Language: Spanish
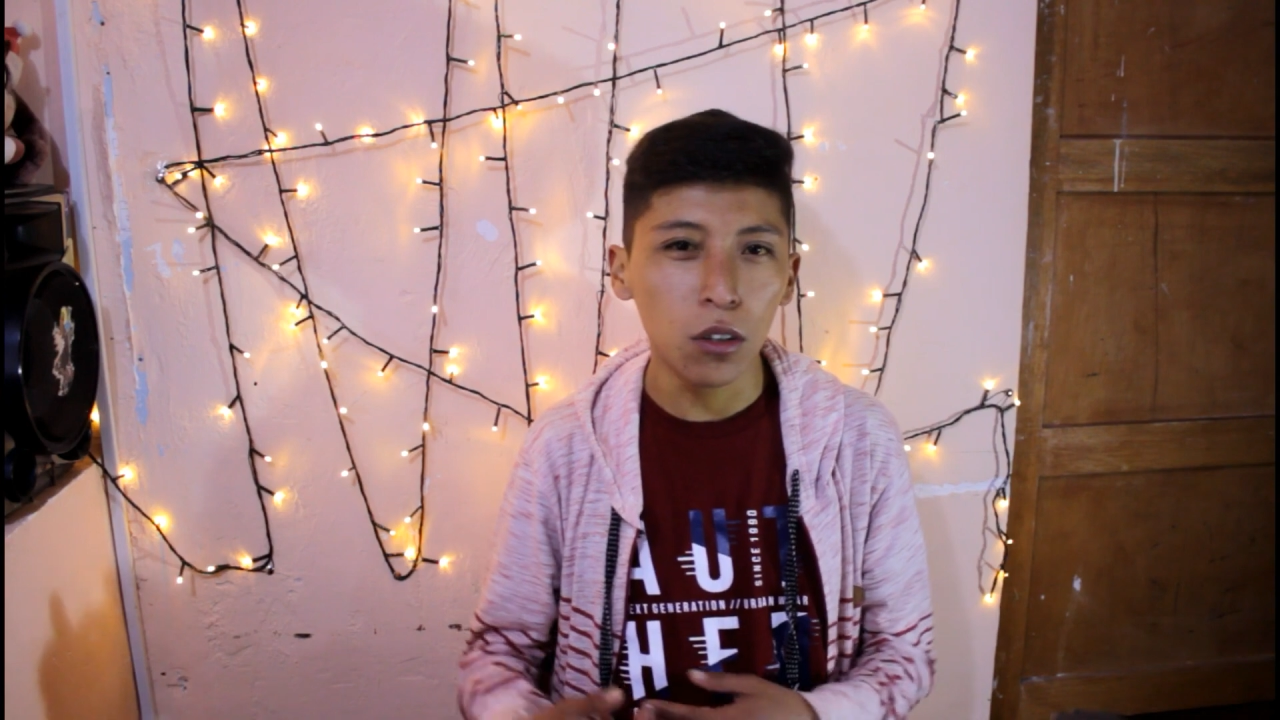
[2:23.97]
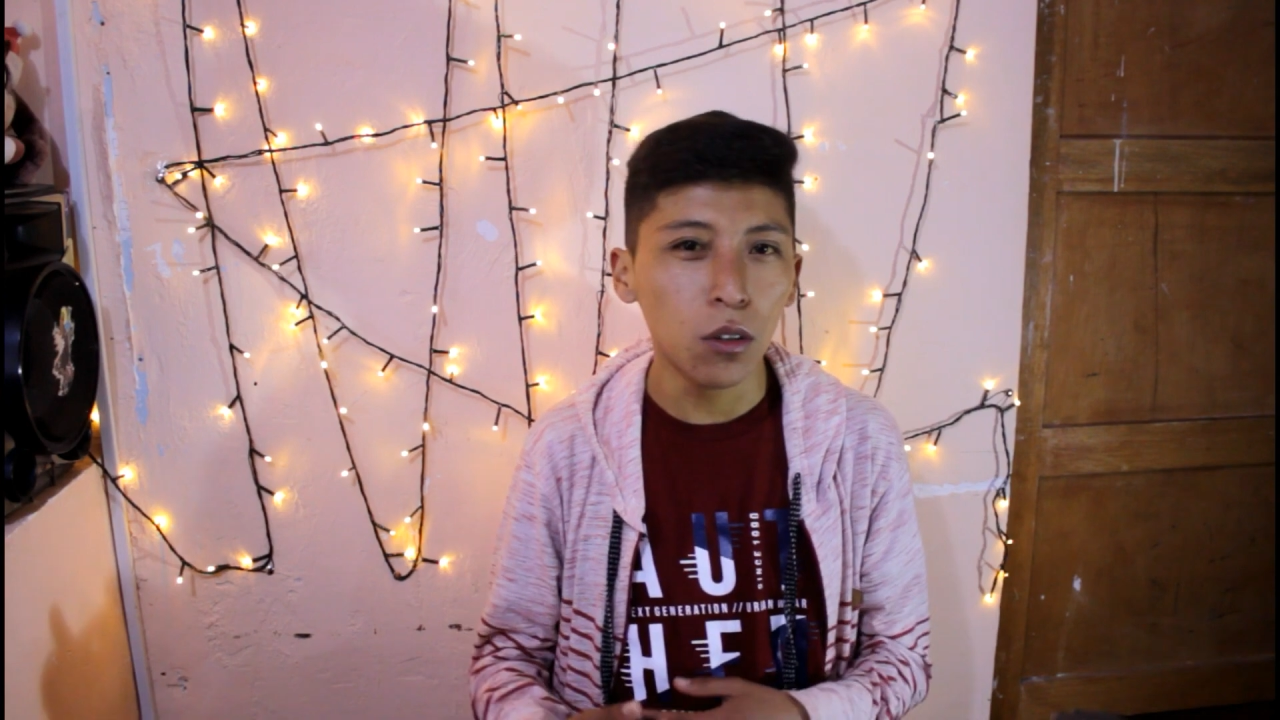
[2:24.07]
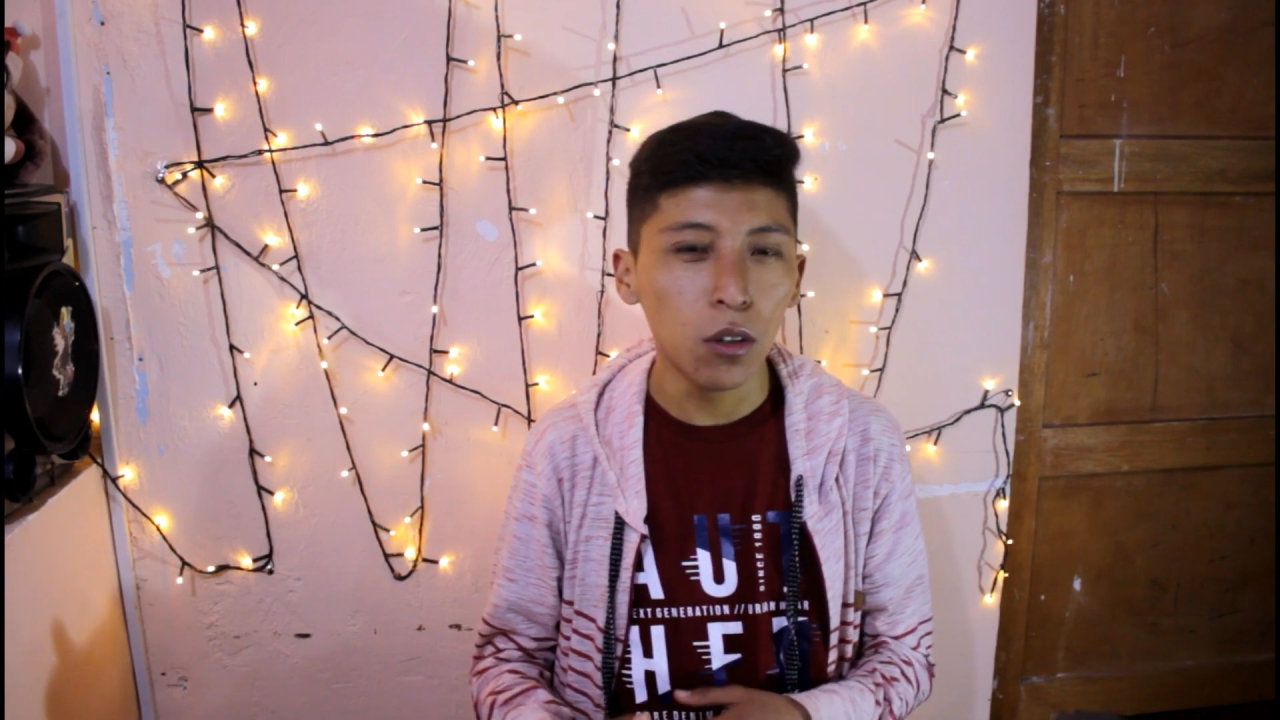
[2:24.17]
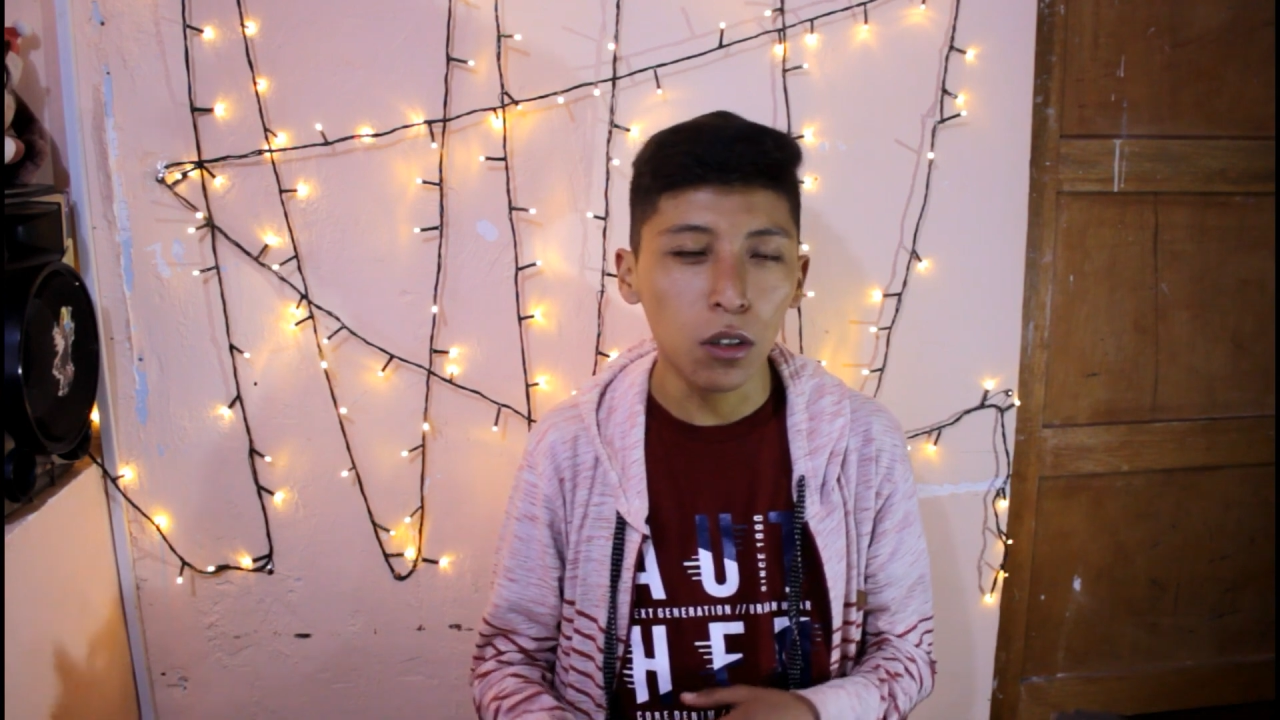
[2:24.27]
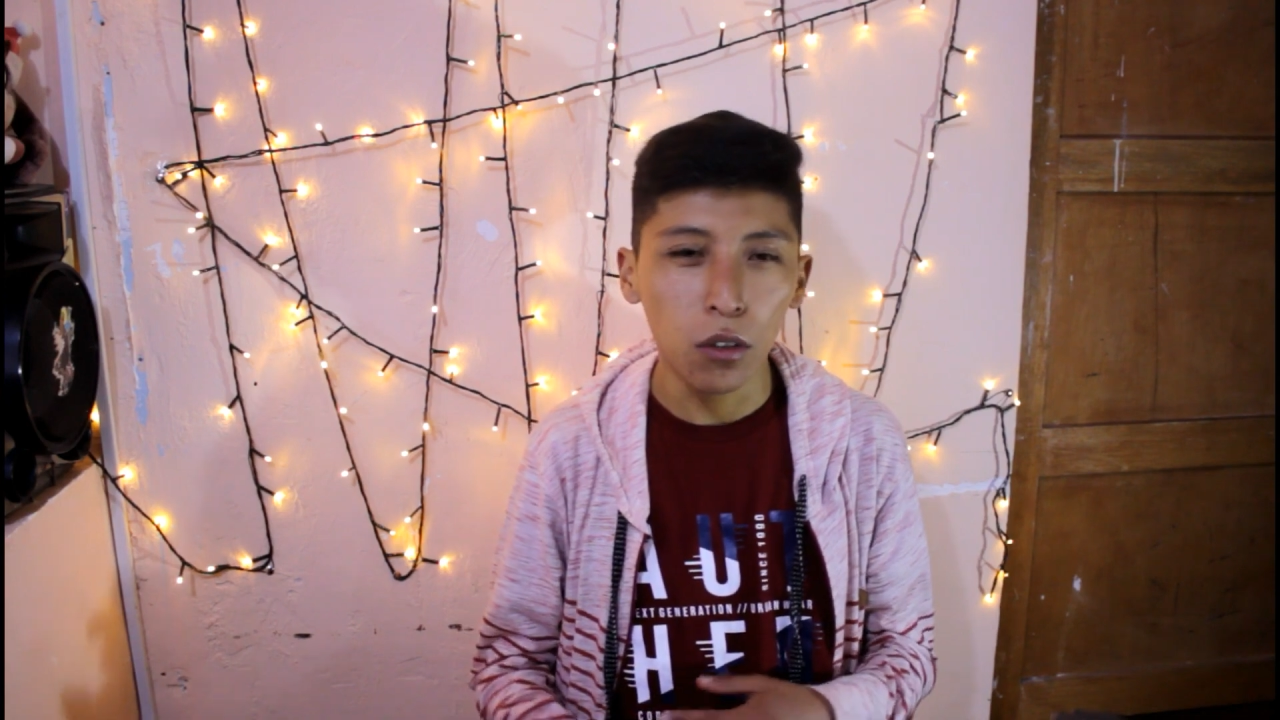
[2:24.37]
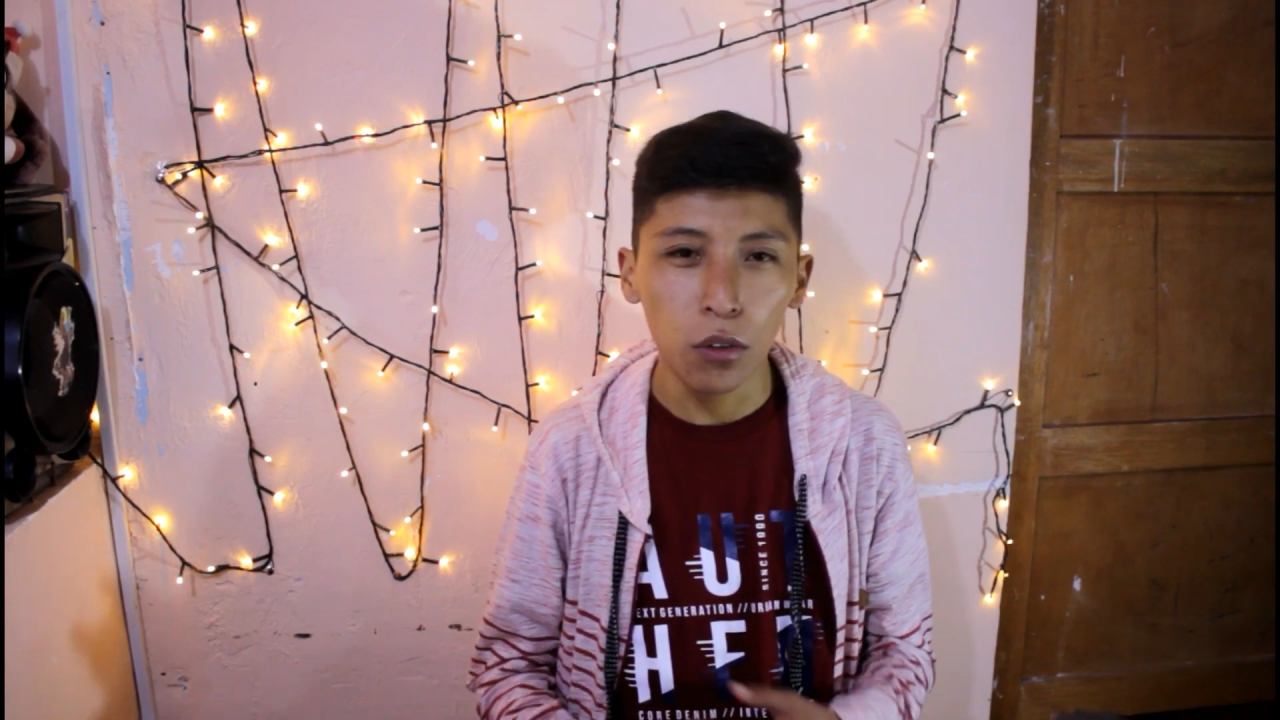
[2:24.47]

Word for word: todo lo que